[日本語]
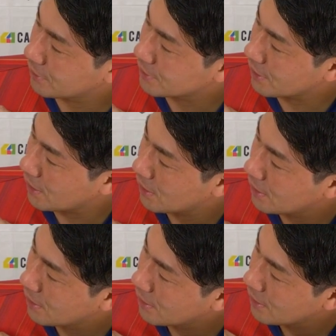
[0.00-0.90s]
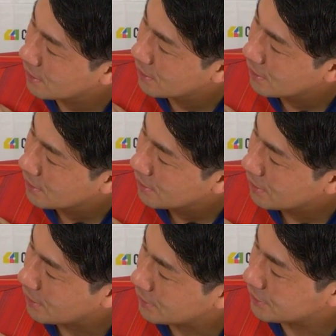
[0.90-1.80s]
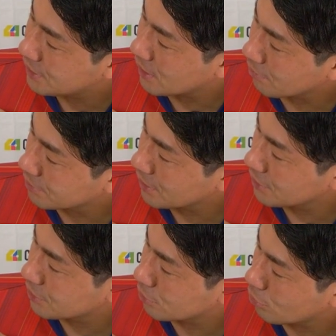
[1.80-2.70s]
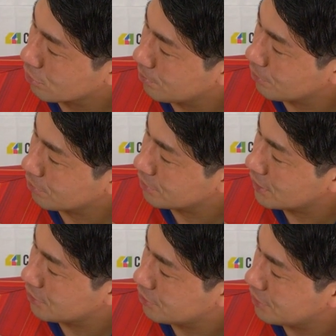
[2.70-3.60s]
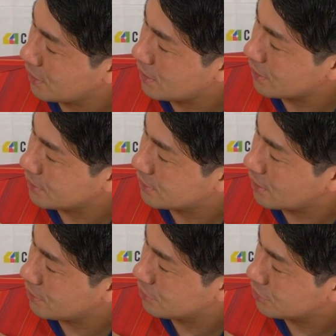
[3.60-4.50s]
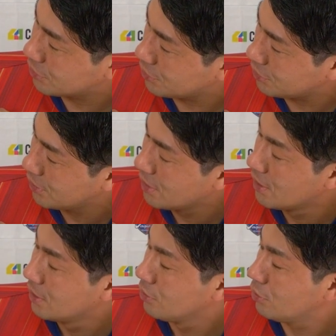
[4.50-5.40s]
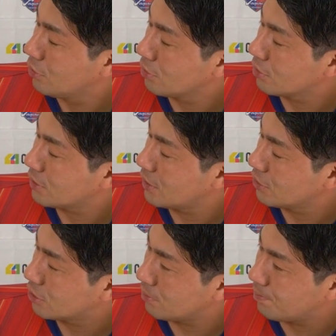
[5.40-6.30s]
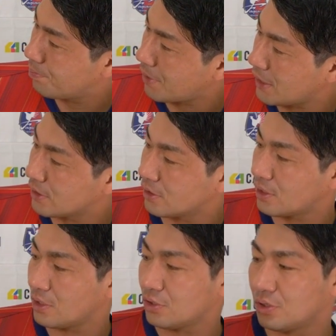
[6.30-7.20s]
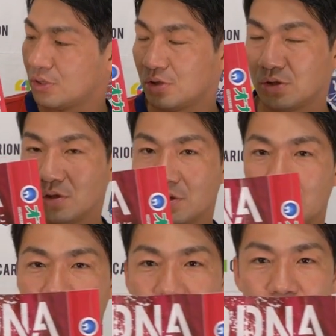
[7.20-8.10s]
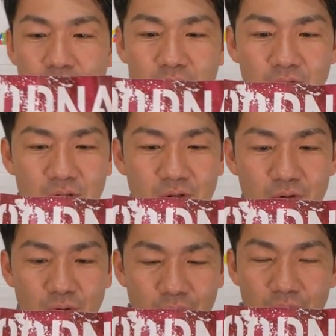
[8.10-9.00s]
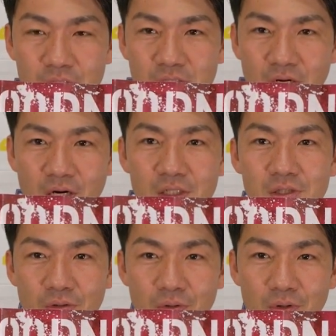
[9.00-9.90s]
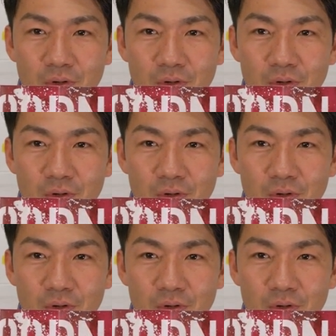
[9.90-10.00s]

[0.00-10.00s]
ですね、えー、チアゴ選手徳本選手柳選手デューク選手バイス選手これは捨てれないですよ